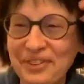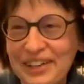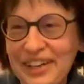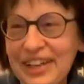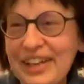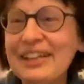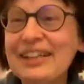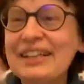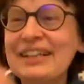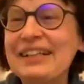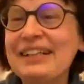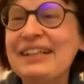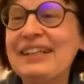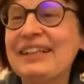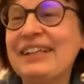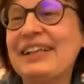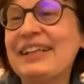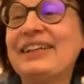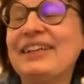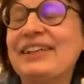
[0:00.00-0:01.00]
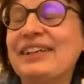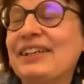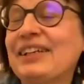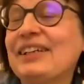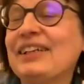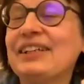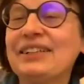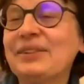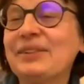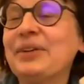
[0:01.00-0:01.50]
voilà
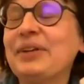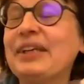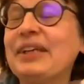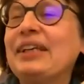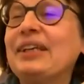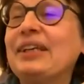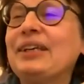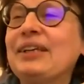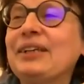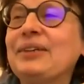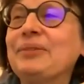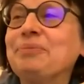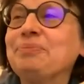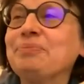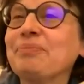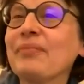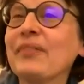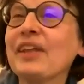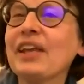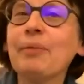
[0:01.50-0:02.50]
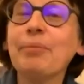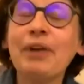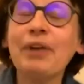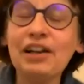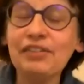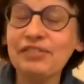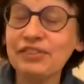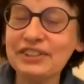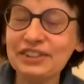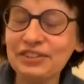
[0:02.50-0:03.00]
euh, hum, et, après
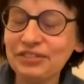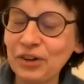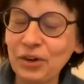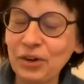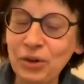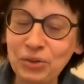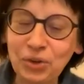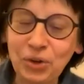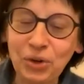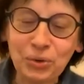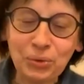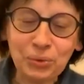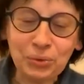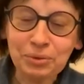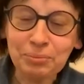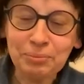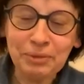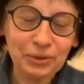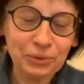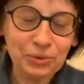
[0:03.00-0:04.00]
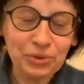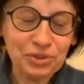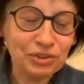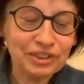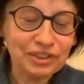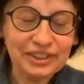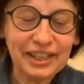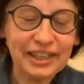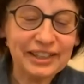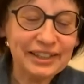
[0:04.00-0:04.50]
elle fait différentes rencontres mais on sent
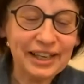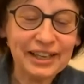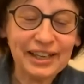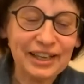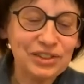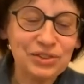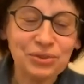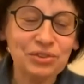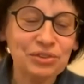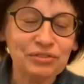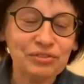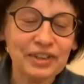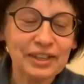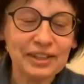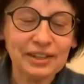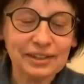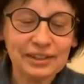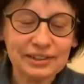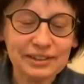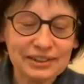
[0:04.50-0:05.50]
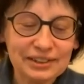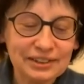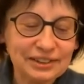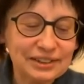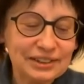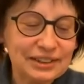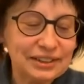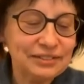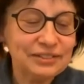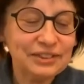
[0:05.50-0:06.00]
qu'il y, a quelque chose enfin qui,
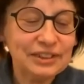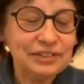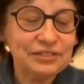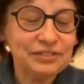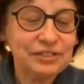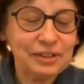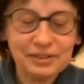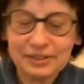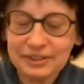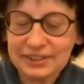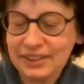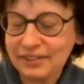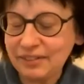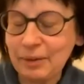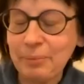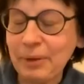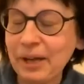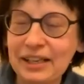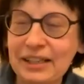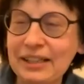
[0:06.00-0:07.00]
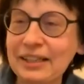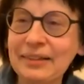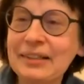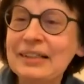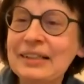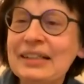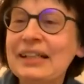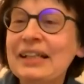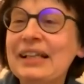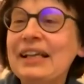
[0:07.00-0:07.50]
qui, qui va ça va pas aller
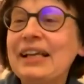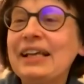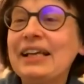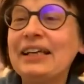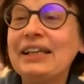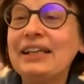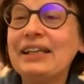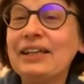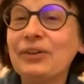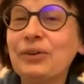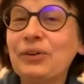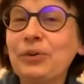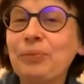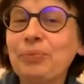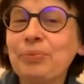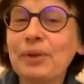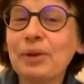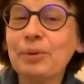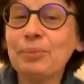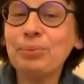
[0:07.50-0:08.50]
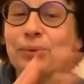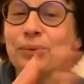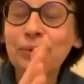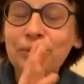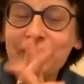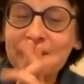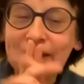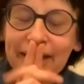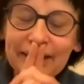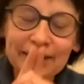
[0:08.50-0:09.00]
et hum, pour
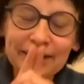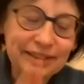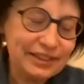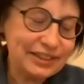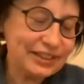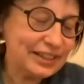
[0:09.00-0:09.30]
le dernier